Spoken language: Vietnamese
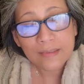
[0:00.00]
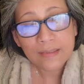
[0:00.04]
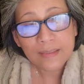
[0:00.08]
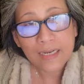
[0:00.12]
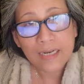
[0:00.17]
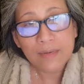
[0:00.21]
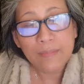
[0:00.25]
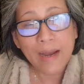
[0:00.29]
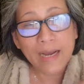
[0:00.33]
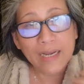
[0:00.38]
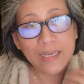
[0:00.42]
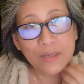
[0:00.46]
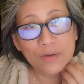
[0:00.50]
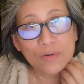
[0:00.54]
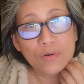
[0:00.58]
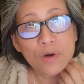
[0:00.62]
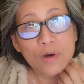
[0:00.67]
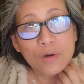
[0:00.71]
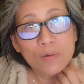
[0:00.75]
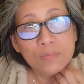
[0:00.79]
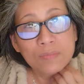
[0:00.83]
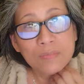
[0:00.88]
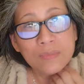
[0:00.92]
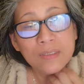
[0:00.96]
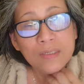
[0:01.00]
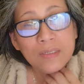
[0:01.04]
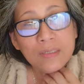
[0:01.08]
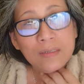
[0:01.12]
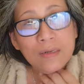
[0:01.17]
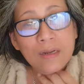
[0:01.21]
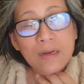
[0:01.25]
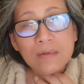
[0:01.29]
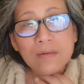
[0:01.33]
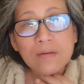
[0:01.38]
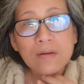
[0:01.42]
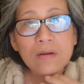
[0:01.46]
các bạn hiểu không
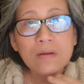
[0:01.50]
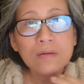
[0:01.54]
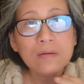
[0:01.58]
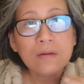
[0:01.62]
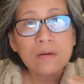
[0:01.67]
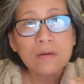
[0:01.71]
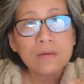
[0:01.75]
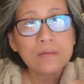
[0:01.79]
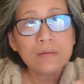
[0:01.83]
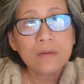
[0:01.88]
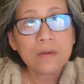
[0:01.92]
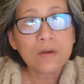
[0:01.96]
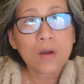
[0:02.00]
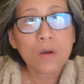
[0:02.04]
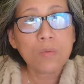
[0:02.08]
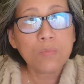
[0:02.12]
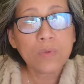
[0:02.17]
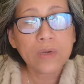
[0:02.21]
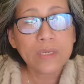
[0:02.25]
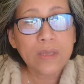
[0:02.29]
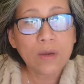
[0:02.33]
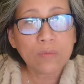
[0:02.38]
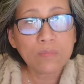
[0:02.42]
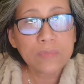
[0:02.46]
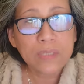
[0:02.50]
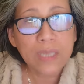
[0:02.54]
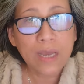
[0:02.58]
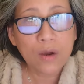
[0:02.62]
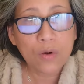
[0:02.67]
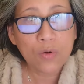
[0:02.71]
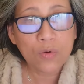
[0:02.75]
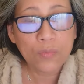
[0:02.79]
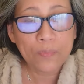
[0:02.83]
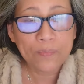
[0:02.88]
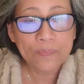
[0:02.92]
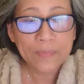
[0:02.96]
nó nó nó nó không có giống
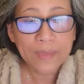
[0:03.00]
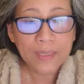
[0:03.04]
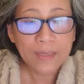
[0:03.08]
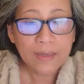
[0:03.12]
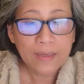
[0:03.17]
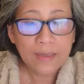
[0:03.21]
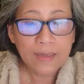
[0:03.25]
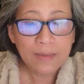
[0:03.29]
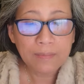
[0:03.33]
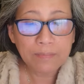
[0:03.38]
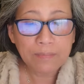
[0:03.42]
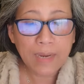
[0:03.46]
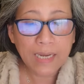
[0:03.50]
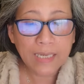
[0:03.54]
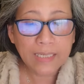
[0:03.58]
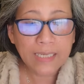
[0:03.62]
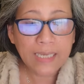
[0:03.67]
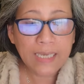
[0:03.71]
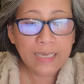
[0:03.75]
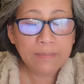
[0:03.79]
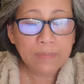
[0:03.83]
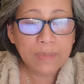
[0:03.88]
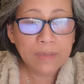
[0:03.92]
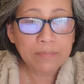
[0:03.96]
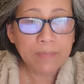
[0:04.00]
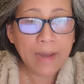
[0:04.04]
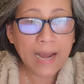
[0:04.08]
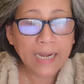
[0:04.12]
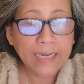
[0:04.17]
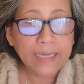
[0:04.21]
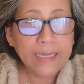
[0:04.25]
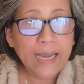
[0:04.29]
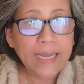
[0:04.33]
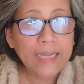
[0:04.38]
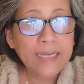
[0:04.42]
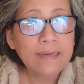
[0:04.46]
nhau mà khi mà
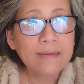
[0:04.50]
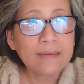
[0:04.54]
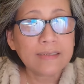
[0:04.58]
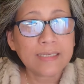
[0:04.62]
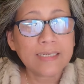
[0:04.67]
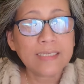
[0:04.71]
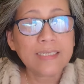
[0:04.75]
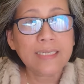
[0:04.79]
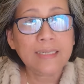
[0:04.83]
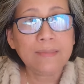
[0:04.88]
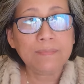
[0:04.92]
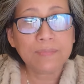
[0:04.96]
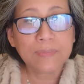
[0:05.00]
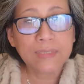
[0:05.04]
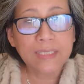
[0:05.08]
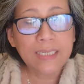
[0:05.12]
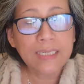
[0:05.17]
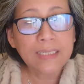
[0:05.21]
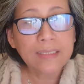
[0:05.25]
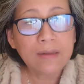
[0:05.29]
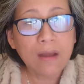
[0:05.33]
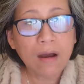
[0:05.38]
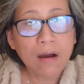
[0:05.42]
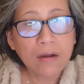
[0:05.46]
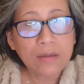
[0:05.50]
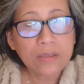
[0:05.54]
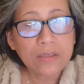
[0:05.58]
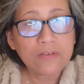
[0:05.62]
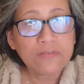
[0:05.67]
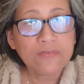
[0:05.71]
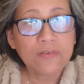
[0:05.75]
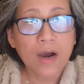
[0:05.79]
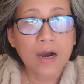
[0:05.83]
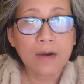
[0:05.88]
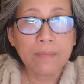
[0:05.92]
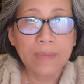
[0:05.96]
bạn gây được cái niềm tin đó
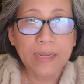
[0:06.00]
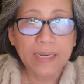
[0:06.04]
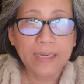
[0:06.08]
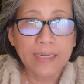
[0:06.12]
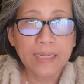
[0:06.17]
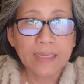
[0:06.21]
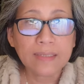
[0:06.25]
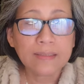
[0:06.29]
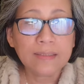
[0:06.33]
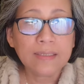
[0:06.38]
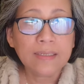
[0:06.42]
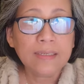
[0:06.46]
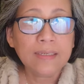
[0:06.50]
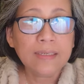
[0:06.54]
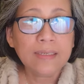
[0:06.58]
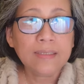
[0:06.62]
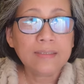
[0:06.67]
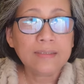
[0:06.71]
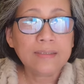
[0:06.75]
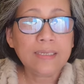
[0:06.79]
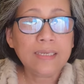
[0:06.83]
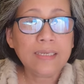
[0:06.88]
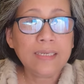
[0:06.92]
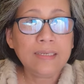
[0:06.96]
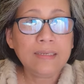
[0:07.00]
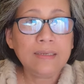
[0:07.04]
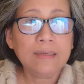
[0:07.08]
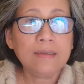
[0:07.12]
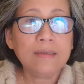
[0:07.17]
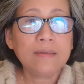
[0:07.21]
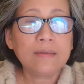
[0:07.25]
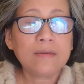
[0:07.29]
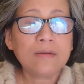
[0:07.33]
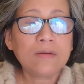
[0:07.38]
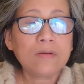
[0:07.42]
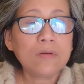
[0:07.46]
cho vợ mình á thì
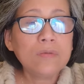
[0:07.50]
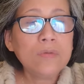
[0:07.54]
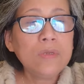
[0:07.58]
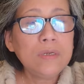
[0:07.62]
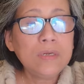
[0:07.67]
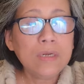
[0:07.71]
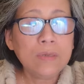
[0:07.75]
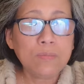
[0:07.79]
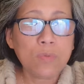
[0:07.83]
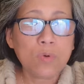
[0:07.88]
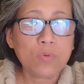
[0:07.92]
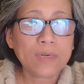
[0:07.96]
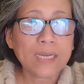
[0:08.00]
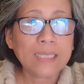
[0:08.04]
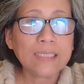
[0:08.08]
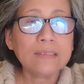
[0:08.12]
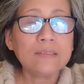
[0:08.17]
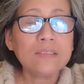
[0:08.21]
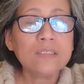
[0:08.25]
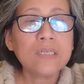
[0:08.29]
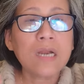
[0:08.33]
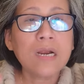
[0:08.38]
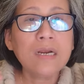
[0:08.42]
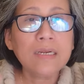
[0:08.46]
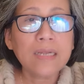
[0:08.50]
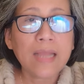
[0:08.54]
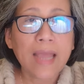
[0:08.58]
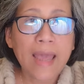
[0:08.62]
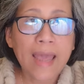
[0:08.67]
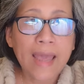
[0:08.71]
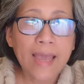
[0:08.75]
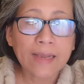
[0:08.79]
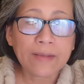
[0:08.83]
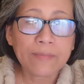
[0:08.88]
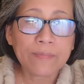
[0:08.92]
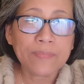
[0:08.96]
cũng như là một cách trấn
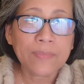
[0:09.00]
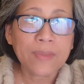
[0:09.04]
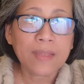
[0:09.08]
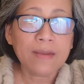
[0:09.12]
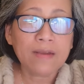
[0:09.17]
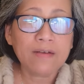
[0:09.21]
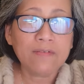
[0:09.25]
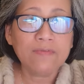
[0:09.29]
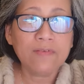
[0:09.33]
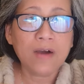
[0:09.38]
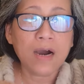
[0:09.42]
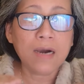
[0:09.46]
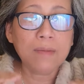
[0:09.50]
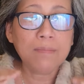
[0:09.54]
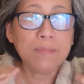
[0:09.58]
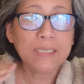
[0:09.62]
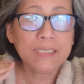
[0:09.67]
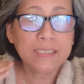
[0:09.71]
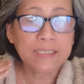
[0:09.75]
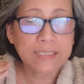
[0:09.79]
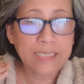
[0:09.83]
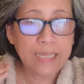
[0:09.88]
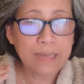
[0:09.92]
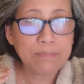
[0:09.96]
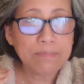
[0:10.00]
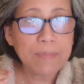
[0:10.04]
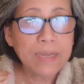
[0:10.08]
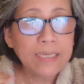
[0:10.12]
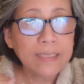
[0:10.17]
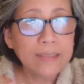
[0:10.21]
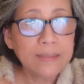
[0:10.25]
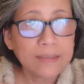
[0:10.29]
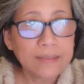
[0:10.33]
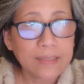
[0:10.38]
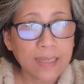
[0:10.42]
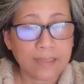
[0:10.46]
an vợ mình sẽ
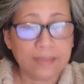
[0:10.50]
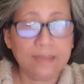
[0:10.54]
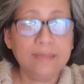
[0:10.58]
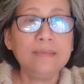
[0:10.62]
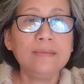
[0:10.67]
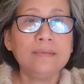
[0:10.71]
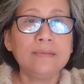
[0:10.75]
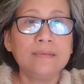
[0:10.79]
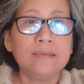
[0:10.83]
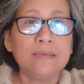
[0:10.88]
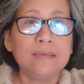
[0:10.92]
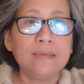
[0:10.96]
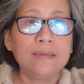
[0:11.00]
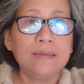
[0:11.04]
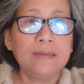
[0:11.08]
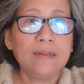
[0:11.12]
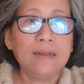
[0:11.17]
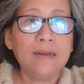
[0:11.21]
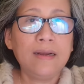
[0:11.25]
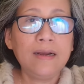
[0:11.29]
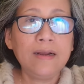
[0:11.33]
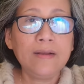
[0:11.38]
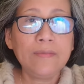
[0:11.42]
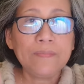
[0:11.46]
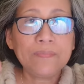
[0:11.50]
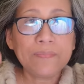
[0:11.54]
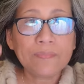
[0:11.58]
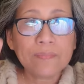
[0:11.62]
bình tĩnh đó,